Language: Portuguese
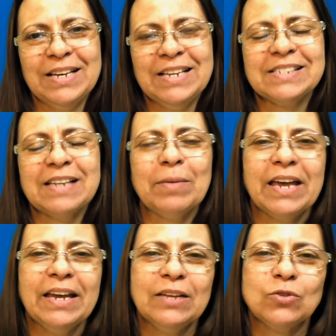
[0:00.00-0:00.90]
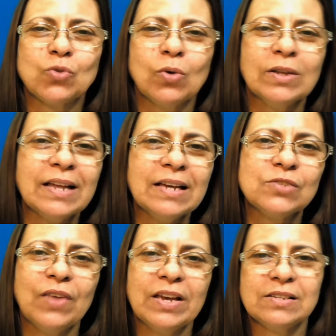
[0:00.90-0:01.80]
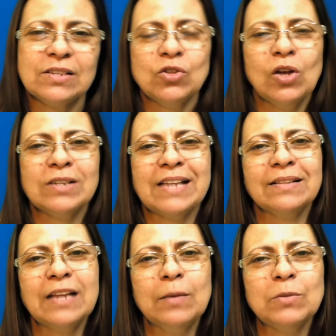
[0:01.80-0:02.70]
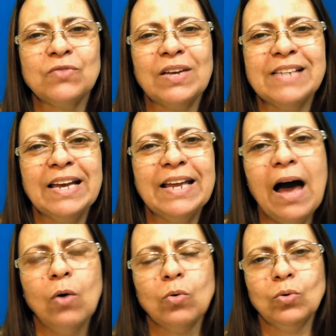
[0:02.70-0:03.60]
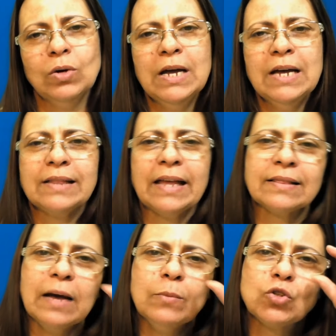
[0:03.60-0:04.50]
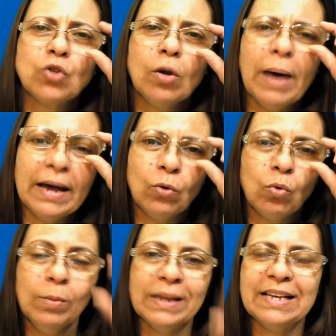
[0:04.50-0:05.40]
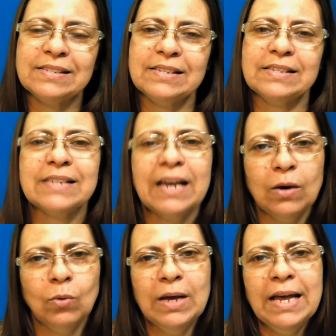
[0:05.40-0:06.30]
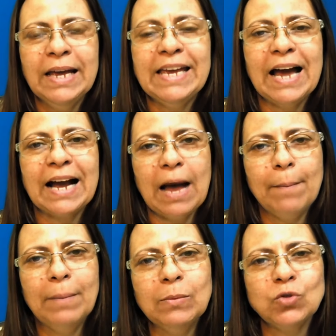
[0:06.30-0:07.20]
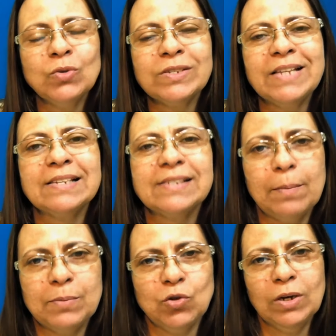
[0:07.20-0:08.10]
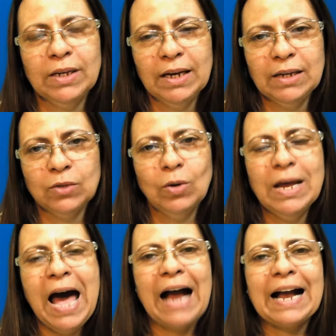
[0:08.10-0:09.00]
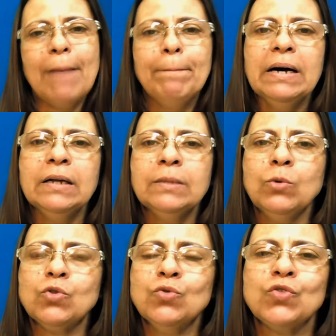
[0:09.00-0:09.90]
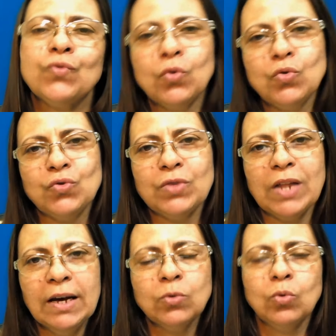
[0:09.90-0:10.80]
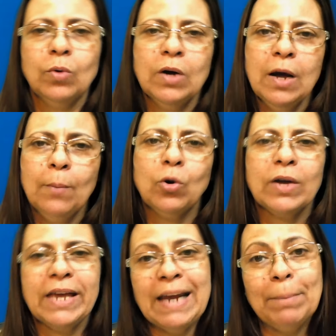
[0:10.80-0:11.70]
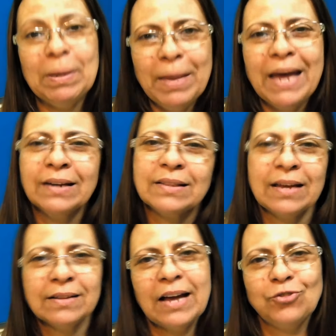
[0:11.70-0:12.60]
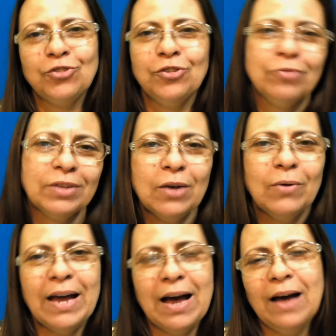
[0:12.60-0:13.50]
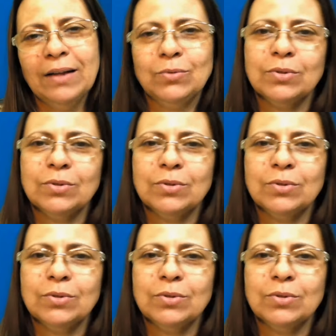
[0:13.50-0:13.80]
Sabe, queridos, quantas vezes nós tentamos fazer algo, tentamos tomar alguma decisão e acabamos nos decepcionando, acabamos nos frustrando porque na primeira tentativa deu errado.